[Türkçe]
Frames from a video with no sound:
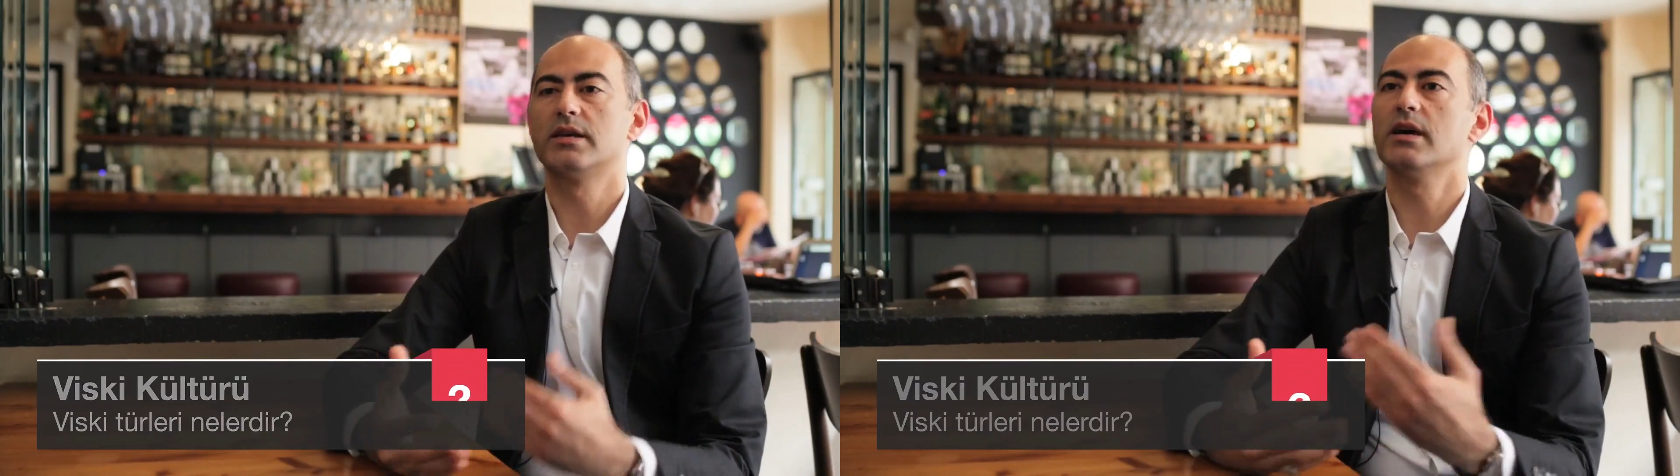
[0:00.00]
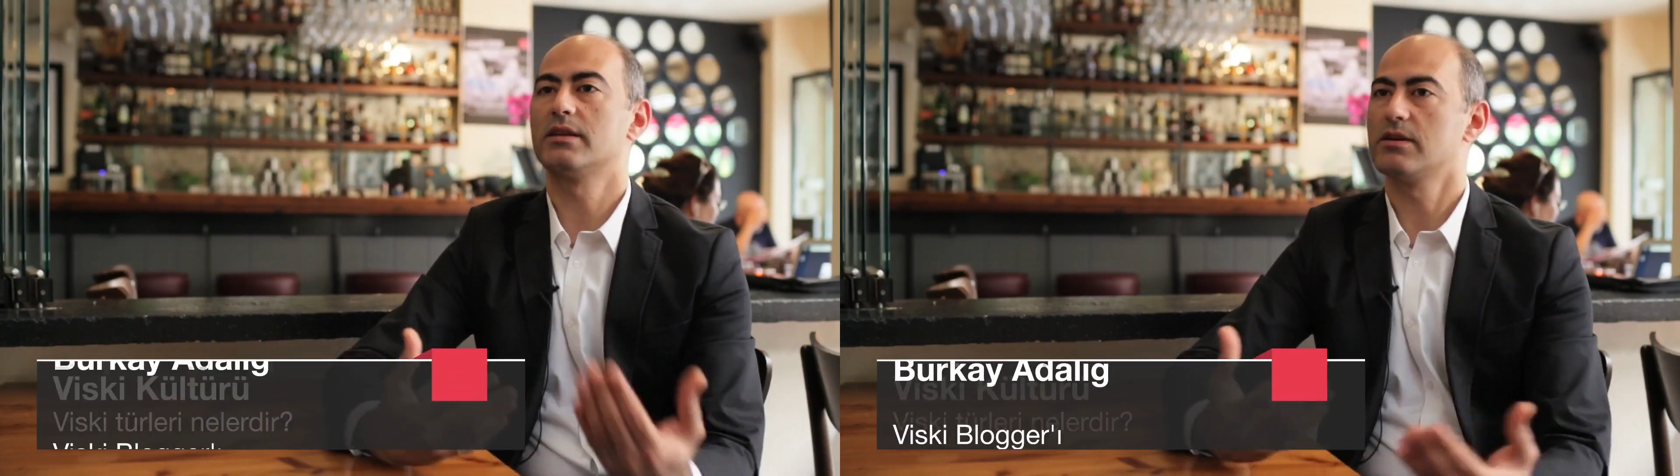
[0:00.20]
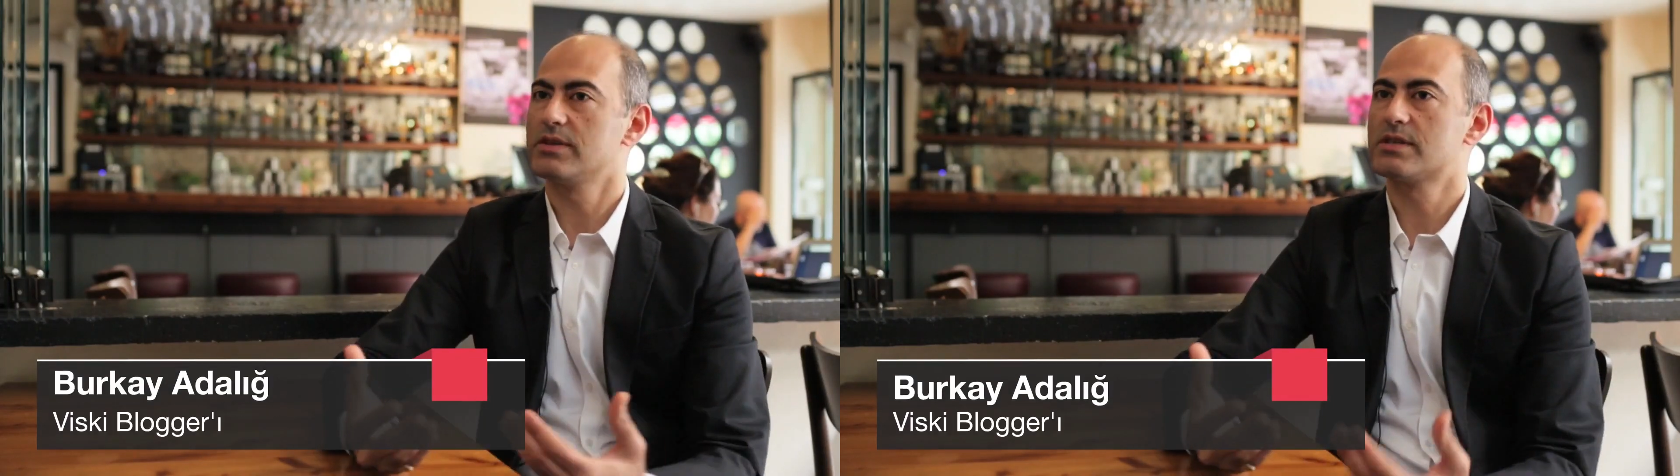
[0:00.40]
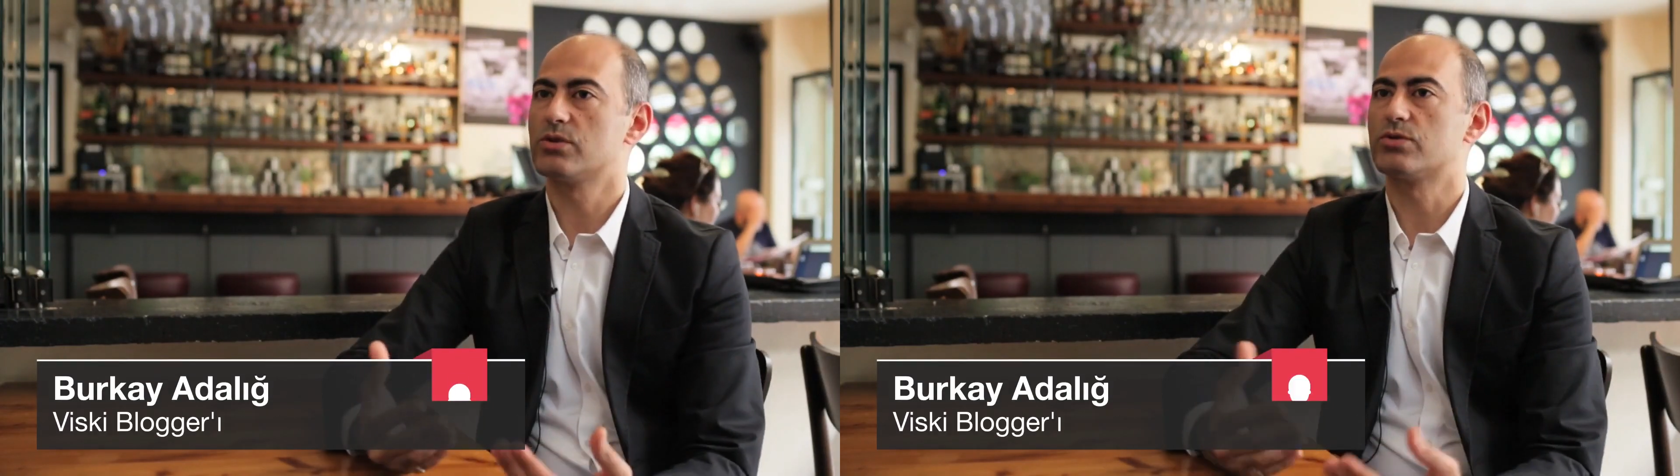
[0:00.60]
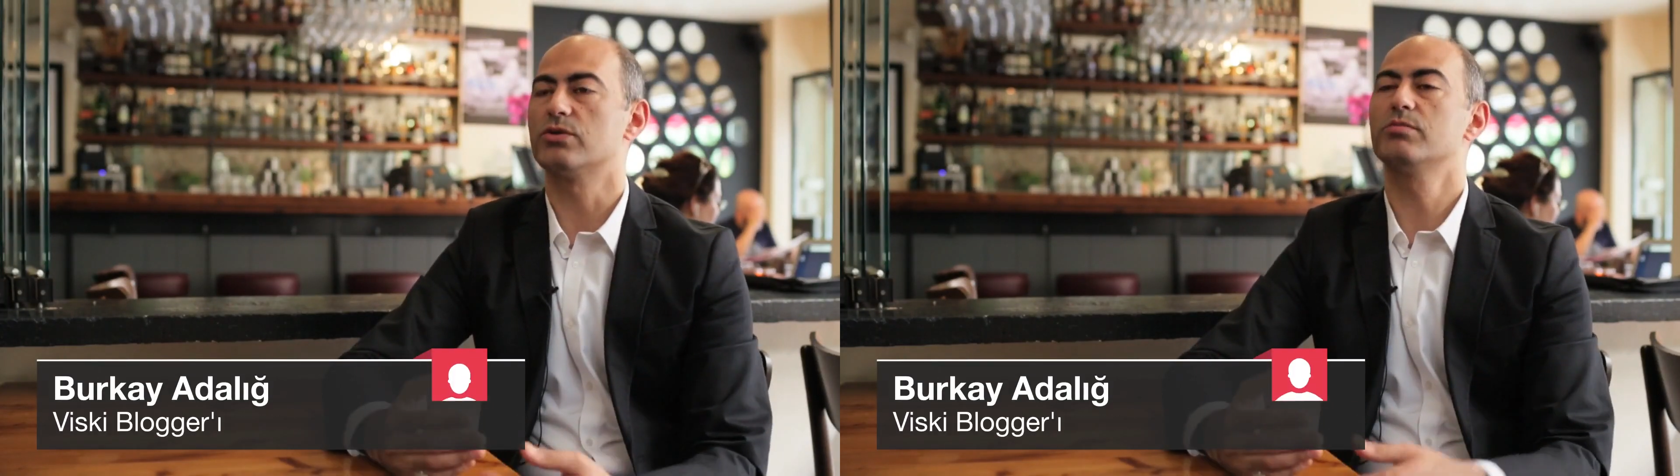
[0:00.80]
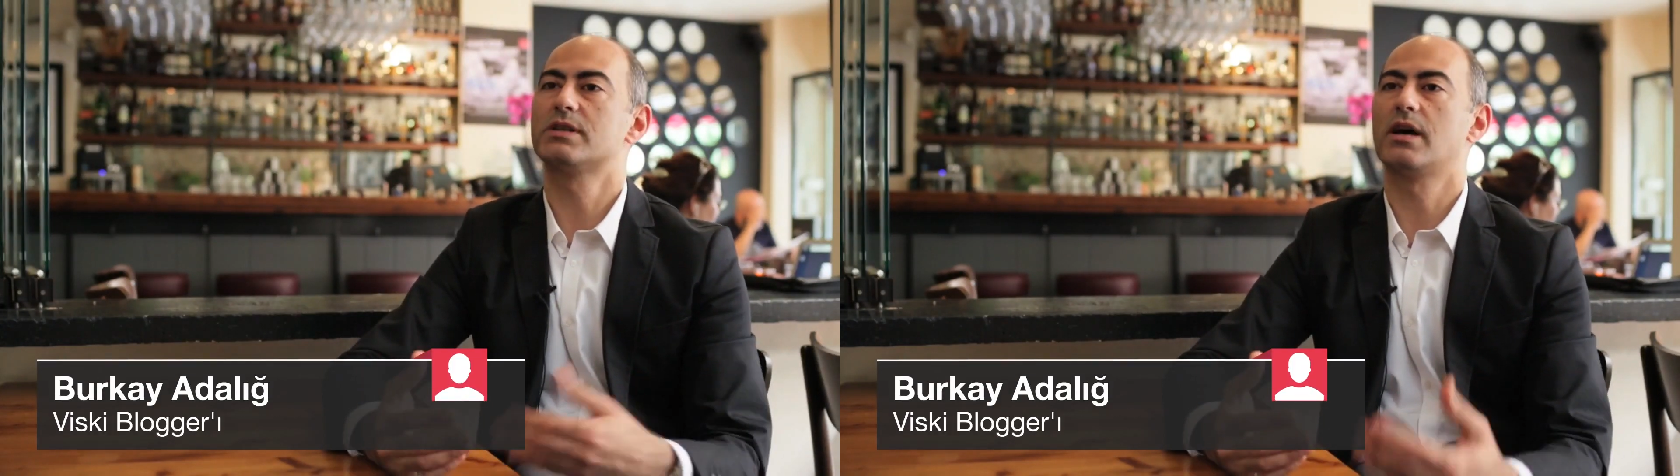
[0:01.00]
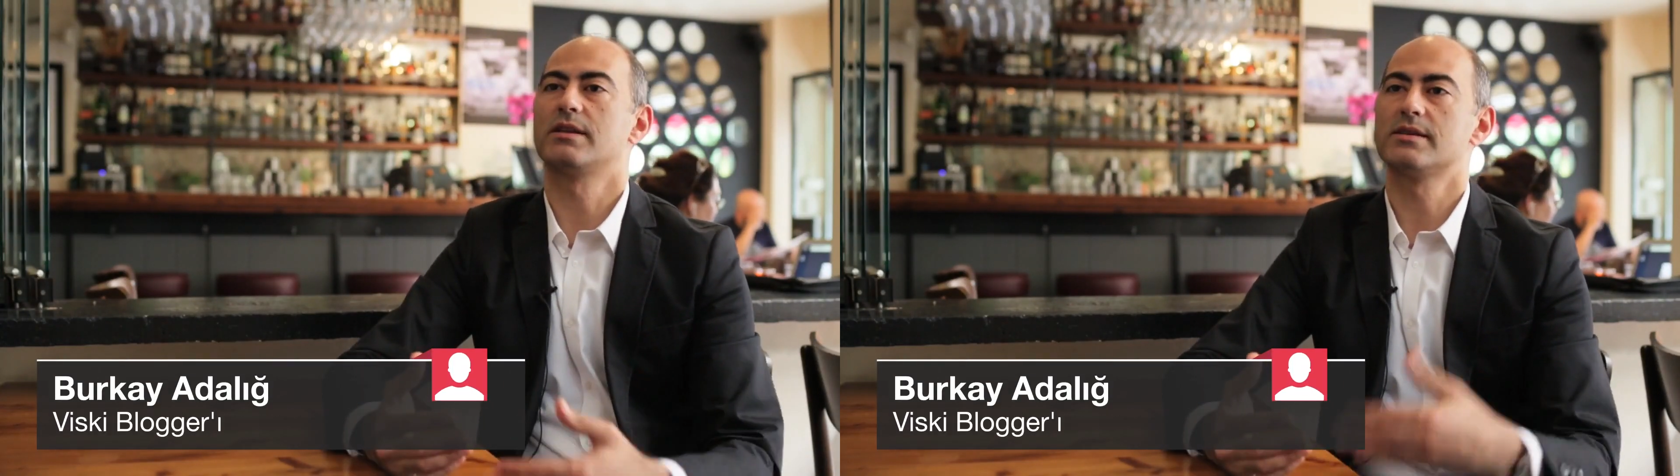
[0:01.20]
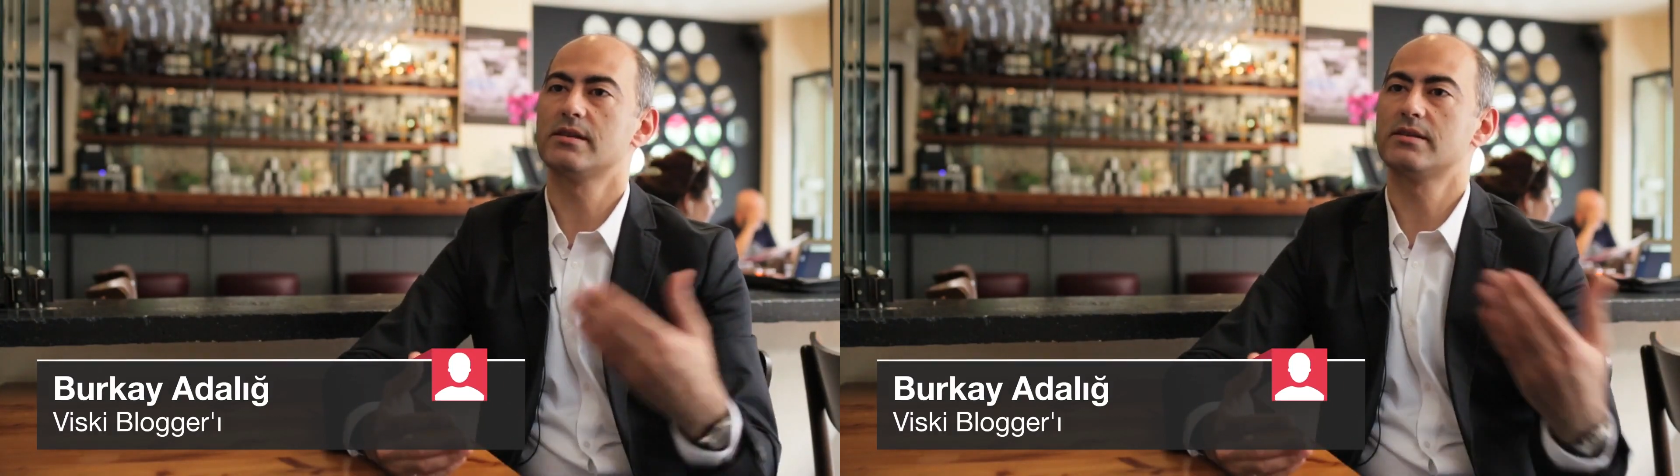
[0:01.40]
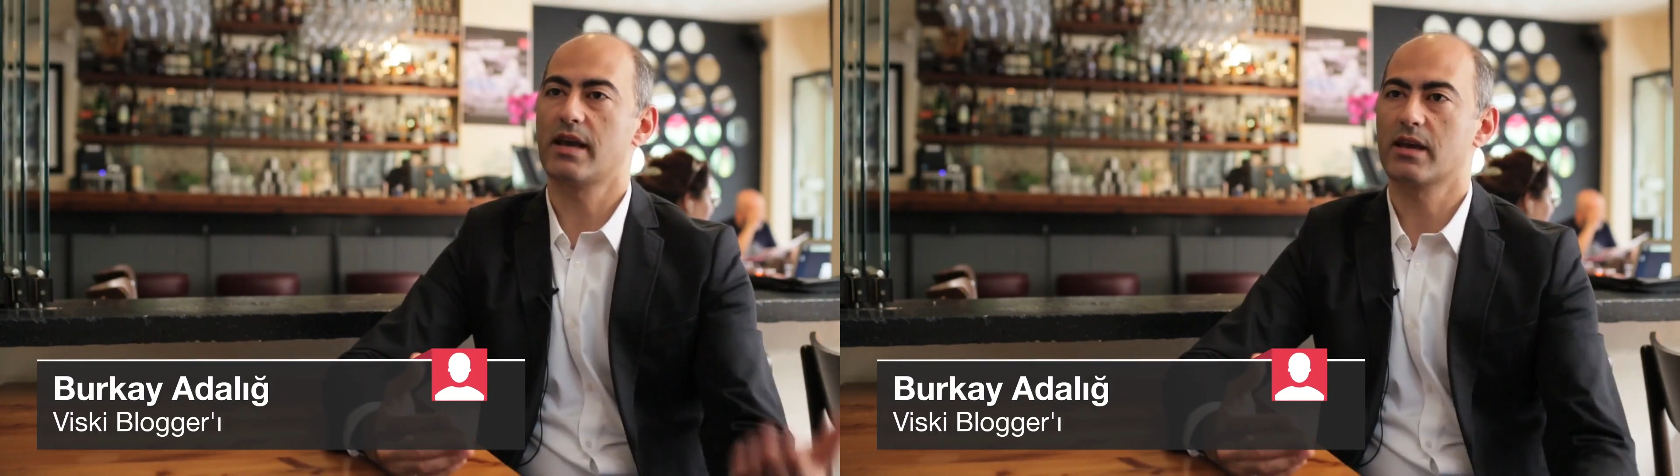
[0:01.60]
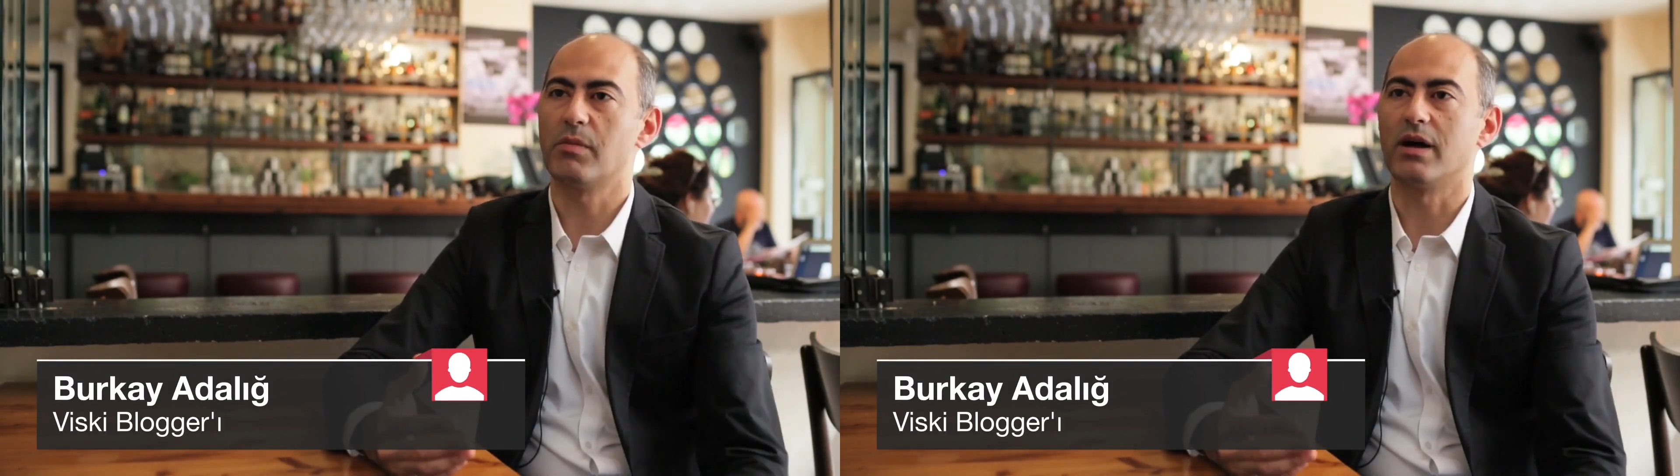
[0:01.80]
iki ana viski türü bir tanesi
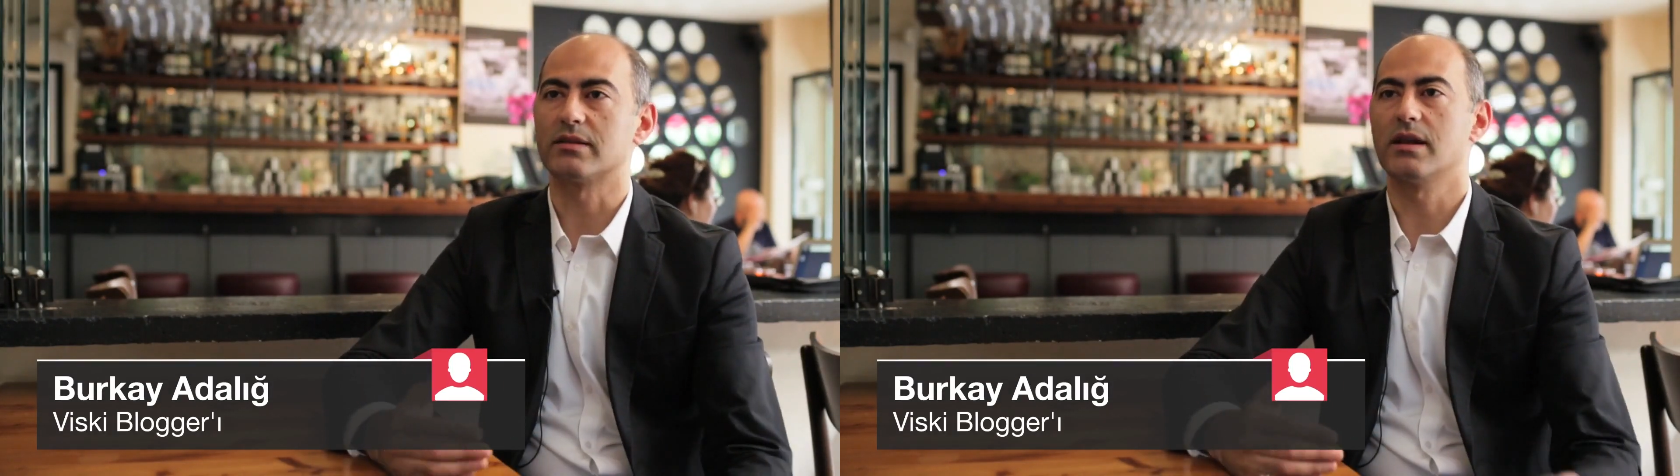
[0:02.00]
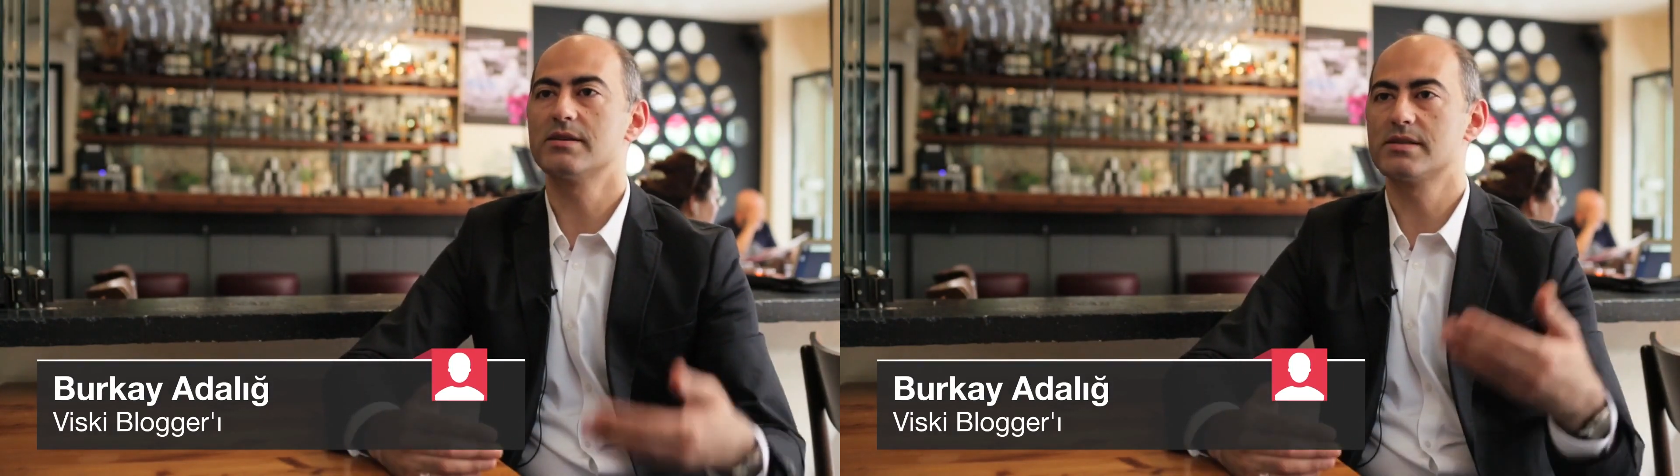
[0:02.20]
tek maltlar,